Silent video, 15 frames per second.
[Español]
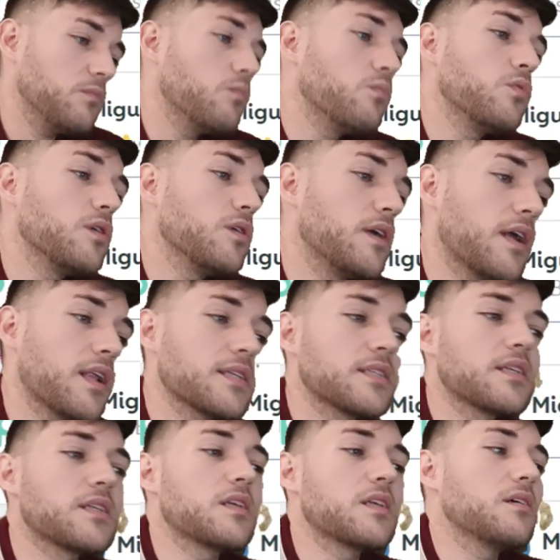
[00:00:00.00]
Muy caras.
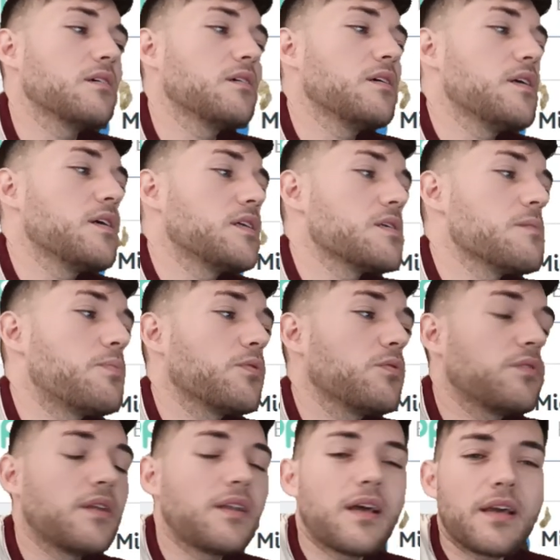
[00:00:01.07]
Estas se,
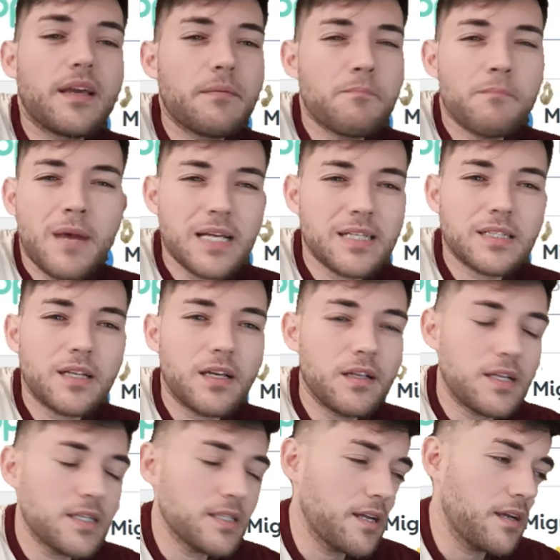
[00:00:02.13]
producen en masa
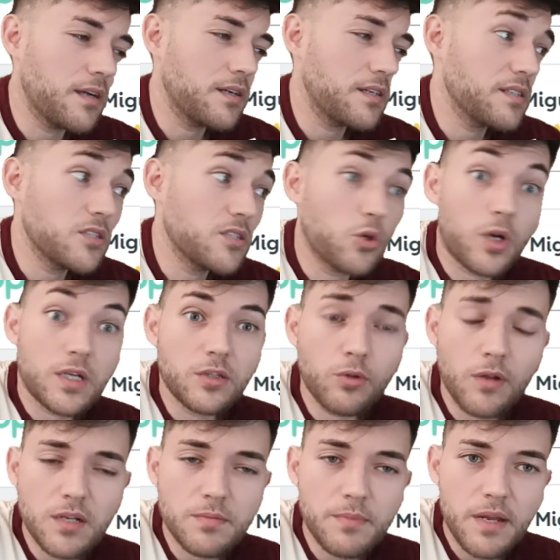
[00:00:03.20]
en las granjas. De hecho, casi
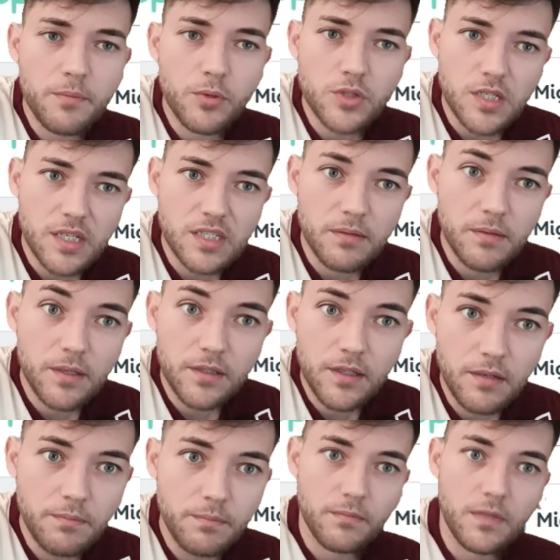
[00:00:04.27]
todas las mariposas que se
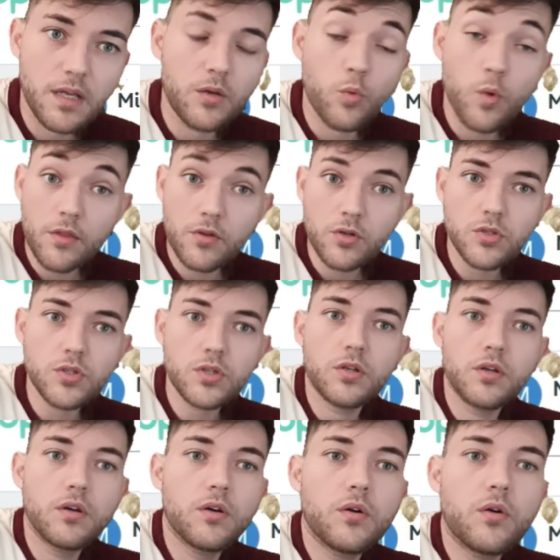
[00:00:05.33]
venden en cuadros
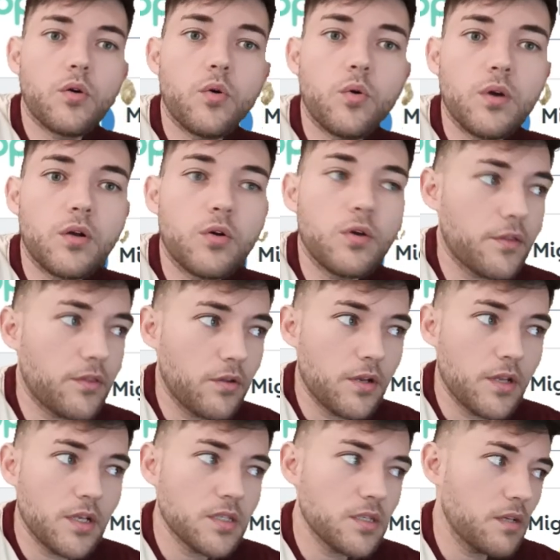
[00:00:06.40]
o en
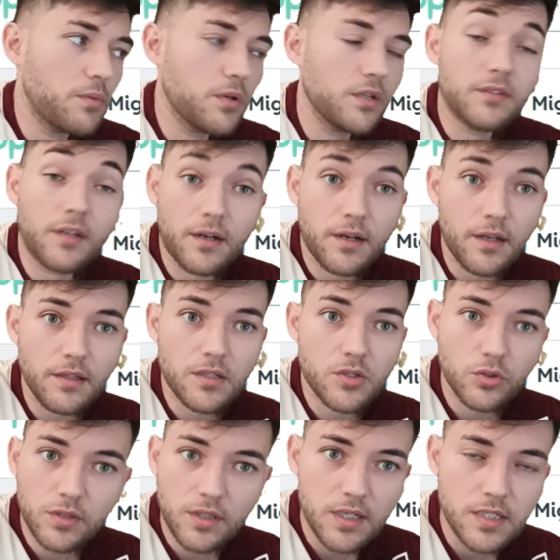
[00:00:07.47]
colecciones eh, por internet
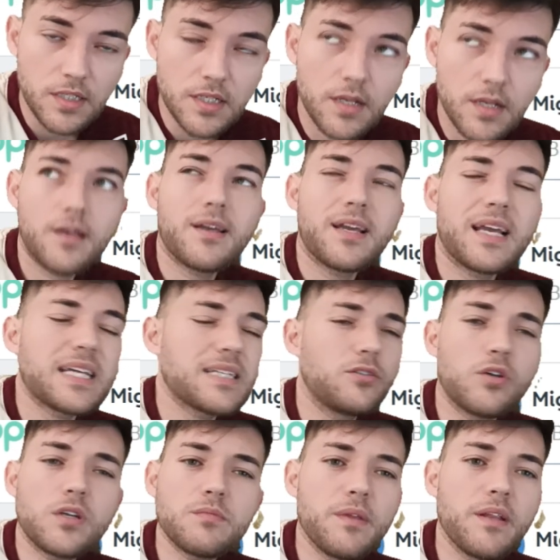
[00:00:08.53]
exóticas, casi
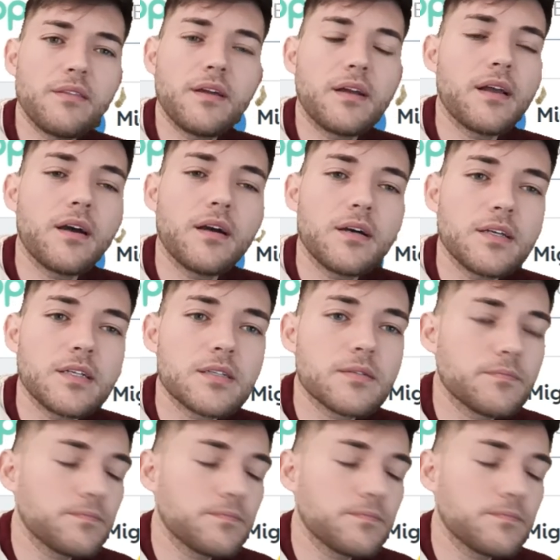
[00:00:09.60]
todas vienen de granjas.